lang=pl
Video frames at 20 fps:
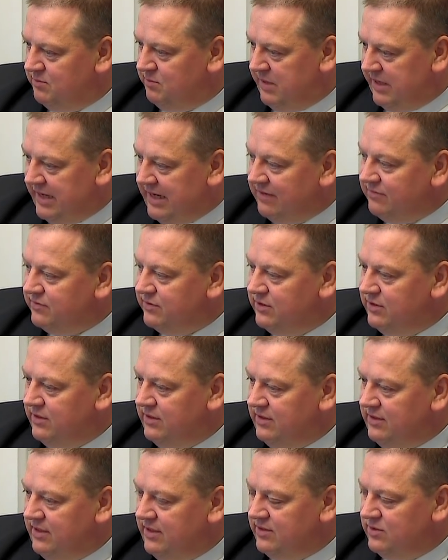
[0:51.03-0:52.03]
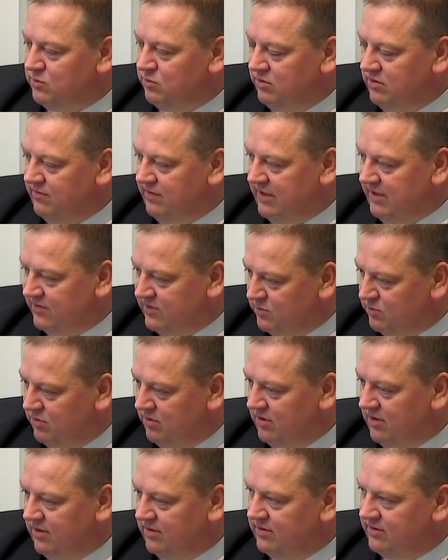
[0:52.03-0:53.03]
parafii jest budowanie
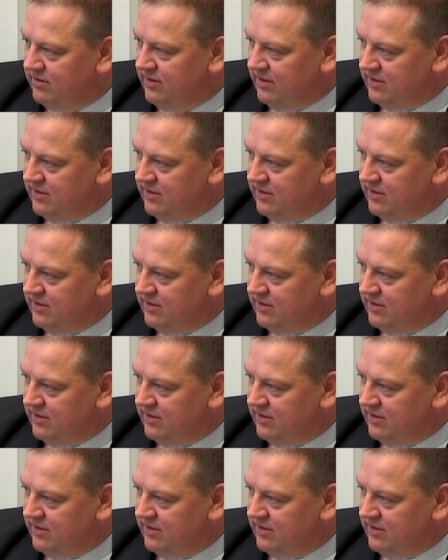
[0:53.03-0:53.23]
wspólnoty.